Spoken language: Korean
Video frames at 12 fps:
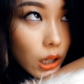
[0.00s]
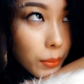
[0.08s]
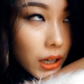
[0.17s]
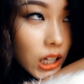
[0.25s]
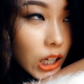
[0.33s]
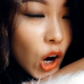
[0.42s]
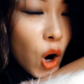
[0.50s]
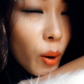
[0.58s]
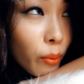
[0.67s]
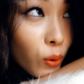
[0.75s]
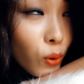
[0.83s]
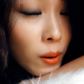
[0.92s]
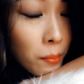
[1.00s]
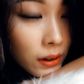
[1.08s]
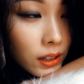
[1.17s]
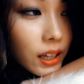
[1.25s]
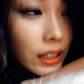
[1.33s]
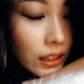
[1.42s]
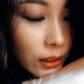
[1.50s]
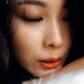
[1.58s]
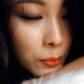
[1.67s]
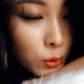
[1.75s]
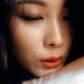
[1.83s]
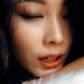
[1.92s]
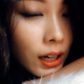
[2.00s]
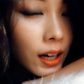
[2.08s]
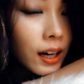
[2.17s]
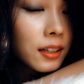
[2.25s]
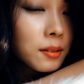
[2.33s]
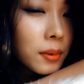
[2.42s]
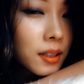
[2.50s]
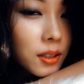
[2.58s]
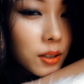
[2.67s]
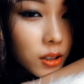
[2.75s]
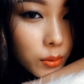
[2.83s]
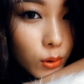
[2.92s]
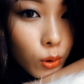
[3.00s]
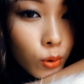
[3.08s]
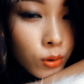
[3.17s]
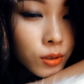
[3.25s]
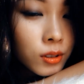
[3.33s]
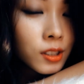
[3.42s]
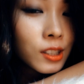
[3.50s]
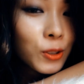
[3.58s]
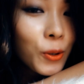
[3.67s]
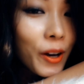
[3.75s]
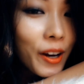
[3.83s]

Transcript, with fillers: 메이크업을 오랜만에 했다기보다 아이 메이크업을 오늘